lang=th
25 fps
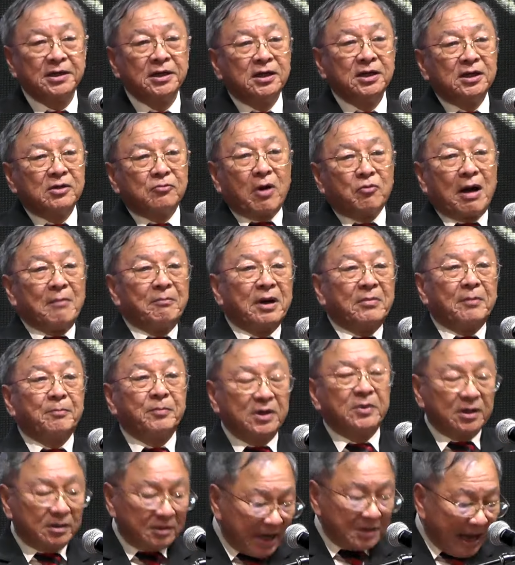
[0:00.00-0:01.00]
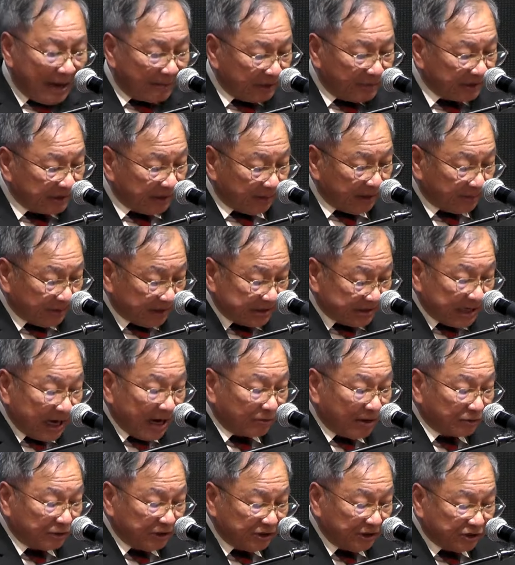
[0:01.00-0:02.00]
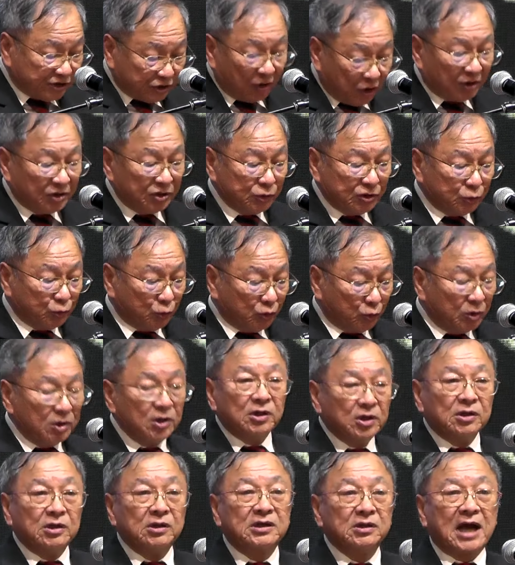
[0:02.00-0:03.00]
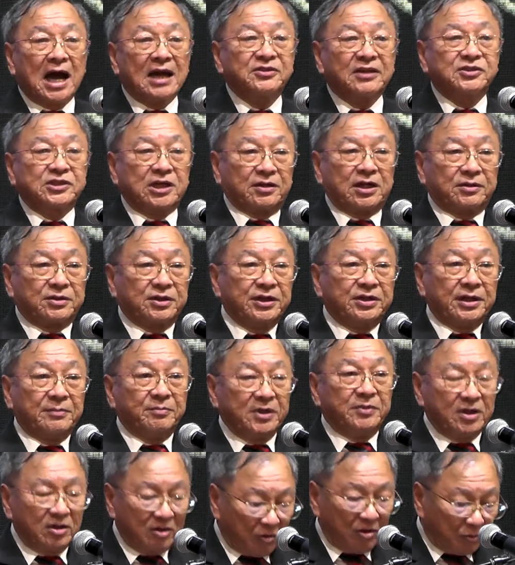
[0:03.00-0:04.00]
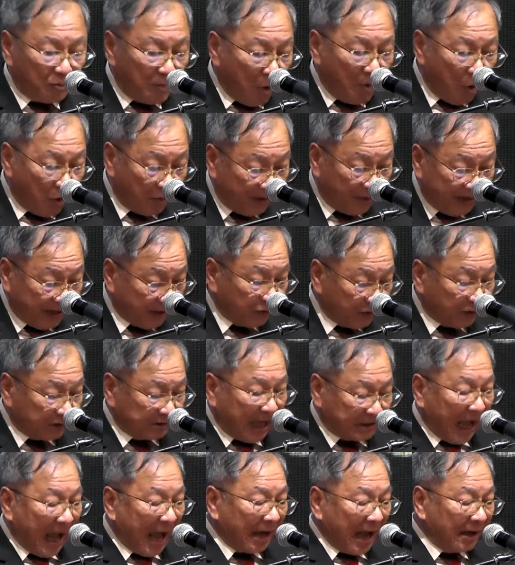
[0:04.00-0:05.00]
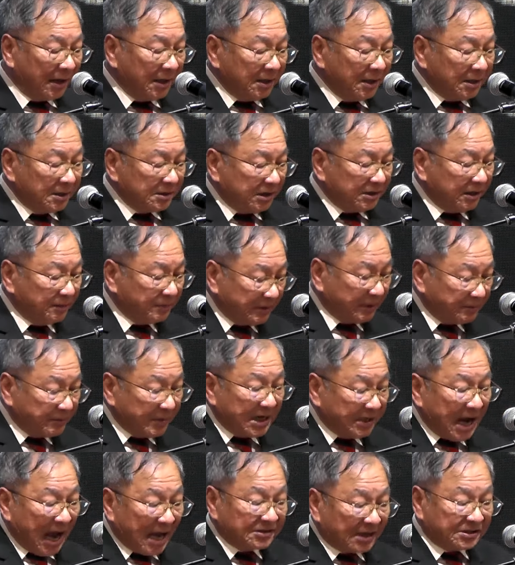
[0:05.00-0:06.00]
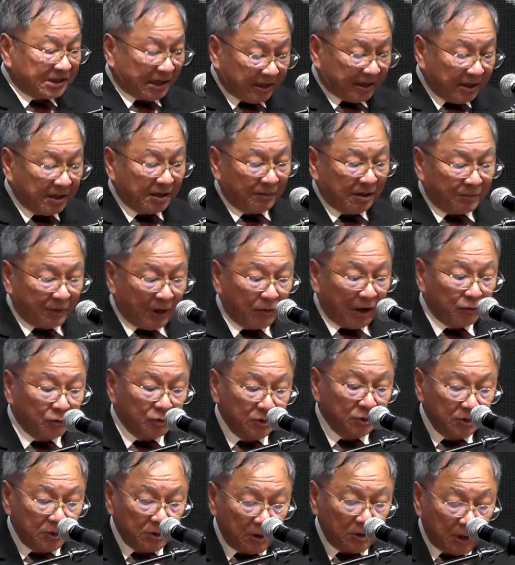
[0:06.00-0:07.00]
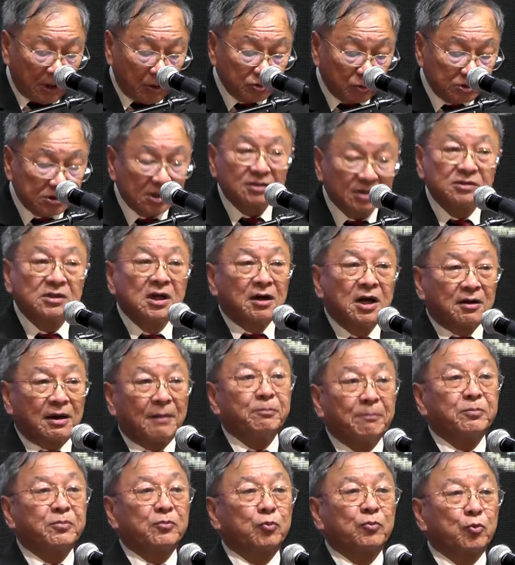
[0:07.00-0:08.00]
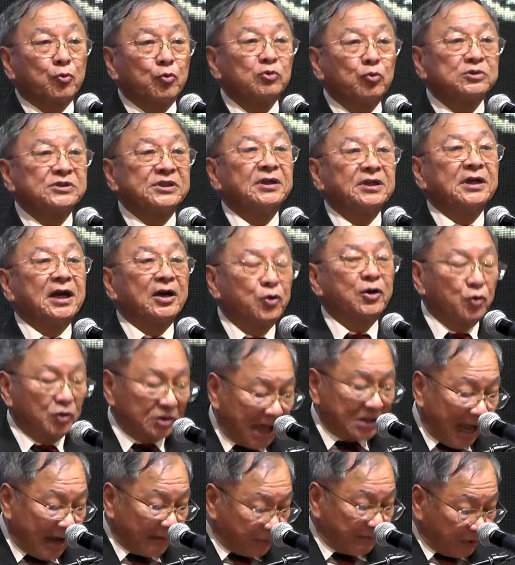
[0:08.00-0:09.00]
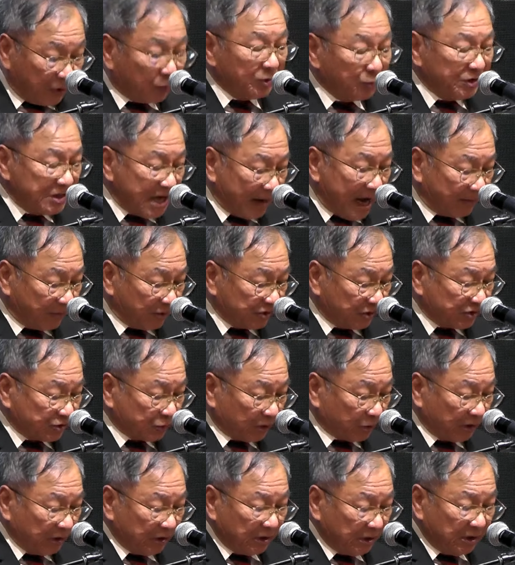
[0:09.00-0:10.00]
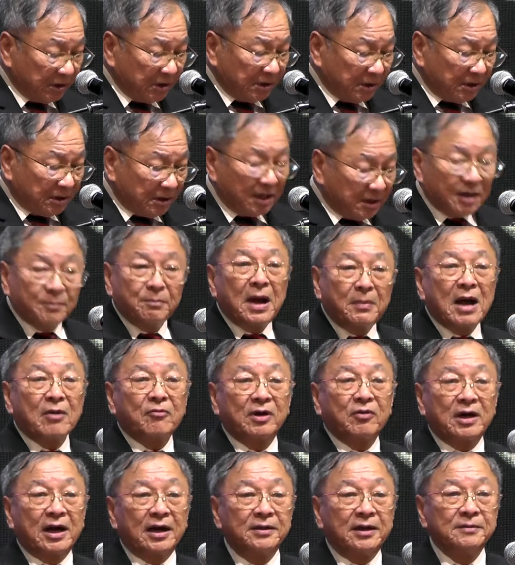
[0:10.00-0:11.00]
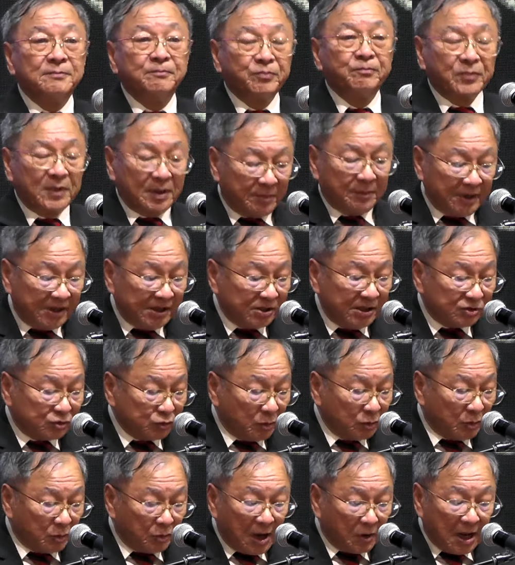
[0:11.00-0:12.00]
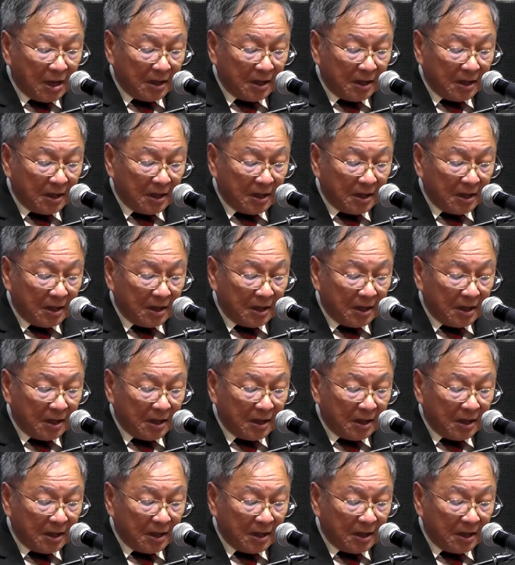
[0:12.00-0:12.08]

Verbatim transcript: ความลับลึกน้ำพระทัยพระเจ้าที่ซ่อนอยู่ หรือการจัดเตรียมที่เรามองไม่เห็นด้วยตาที่พระบิดาจัดให้กับเรา เราจะรับรู้สิ่งนั้นโดยทางพระวิญญาณบริสุทธิ์ และมากกว่านั้นพระเยซูบอกว่า